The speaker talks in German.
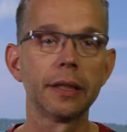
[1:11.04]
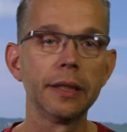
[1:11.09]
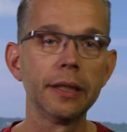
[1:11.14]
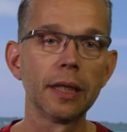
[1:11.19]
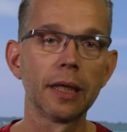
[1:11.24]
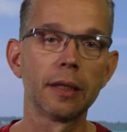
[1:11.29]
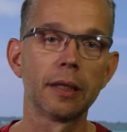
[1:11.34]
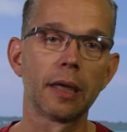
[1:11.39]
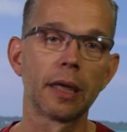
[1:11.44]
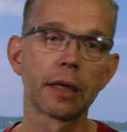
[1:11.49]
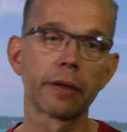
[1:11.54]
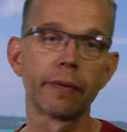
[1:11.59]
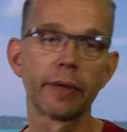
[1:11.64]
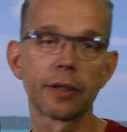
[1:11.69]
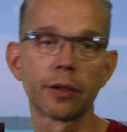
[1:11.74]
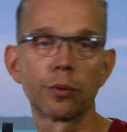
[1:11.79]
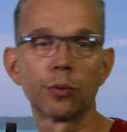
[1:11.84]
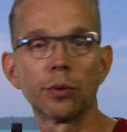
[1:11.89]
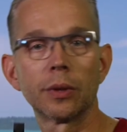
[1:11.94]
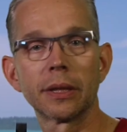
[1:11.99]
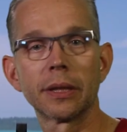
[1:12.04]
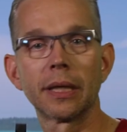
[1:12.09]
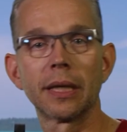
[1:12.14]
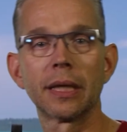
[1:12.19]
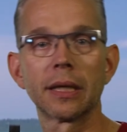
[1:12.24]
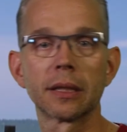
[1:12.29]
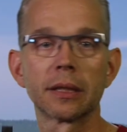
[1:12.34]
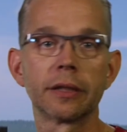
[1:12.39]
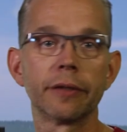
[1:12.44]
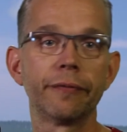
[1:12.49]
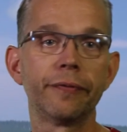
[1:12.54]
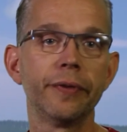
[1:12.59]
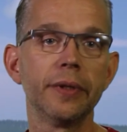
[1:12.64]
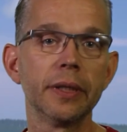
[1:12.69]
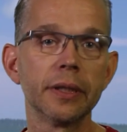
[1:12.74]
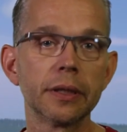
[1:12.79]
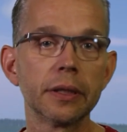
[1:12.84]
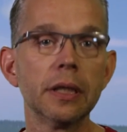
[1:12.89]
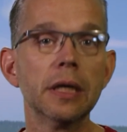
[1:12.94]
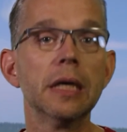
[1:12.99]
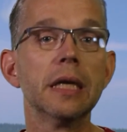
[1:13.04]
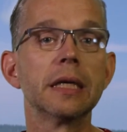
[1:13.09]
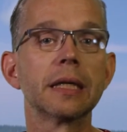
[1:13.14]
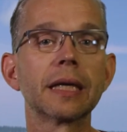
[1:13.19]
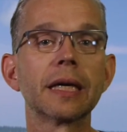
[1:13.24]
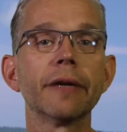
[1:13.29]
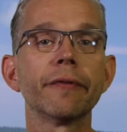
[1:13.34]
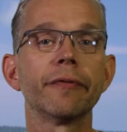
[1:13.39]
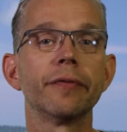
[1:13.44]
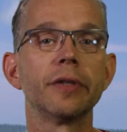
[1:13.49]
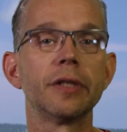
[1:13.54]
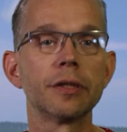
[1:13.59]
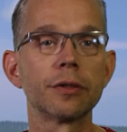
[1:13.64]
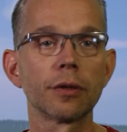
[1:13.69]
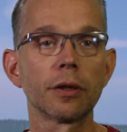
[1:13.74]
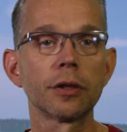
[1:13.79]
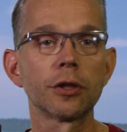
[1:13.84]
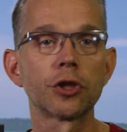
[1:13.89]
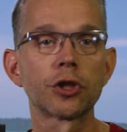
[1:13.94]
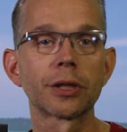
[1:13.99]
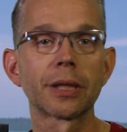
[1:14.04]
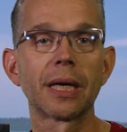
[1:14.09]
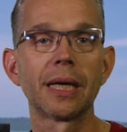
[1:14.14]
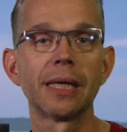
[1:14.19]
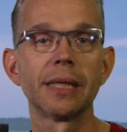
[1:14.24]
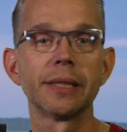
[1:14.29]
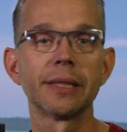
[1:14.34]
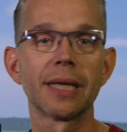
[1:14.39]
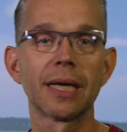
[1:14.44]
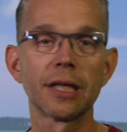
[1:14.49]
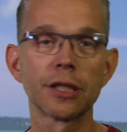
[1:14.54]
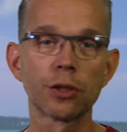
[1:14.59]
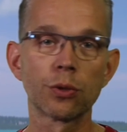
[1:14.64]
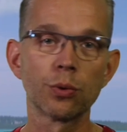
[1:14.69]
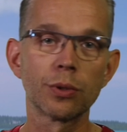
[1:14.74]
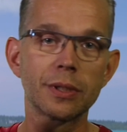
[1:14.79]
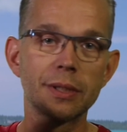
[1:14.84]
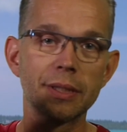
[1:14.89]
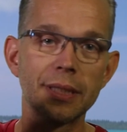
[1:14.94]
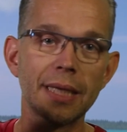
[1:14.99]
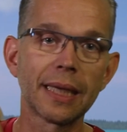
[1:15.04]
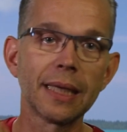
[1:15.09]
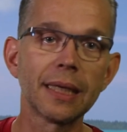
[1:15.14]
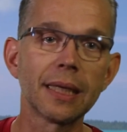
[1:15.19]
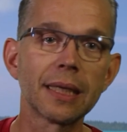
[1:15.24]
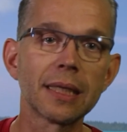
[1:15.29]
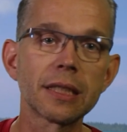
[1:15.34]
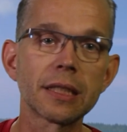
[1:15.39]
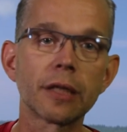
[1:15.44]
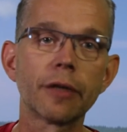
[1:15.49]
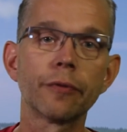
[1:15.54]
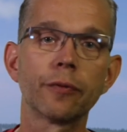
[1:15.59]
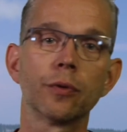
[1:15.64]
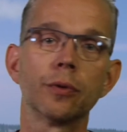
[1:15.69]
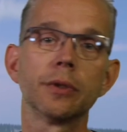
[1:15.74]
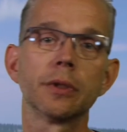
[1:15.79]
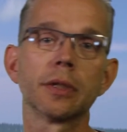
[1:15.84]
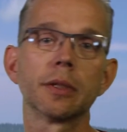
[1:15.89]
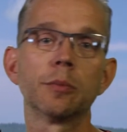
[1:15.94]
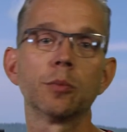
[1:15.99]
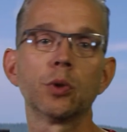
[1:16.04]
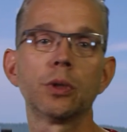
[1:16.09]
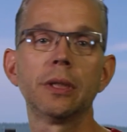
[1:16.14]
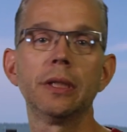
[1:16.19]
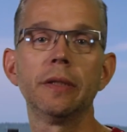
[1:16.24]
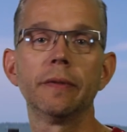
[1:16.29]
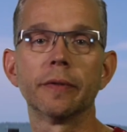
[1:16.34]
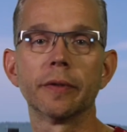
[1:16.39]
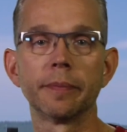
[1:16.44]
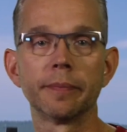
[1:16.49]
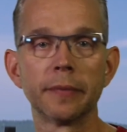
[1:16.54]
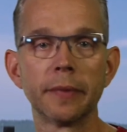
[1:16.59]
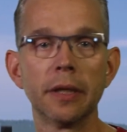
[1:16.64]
hier in äquatornahen Gefilden treffen die Sonnenstrahlen nahezu senkrecht auf unsere Motive.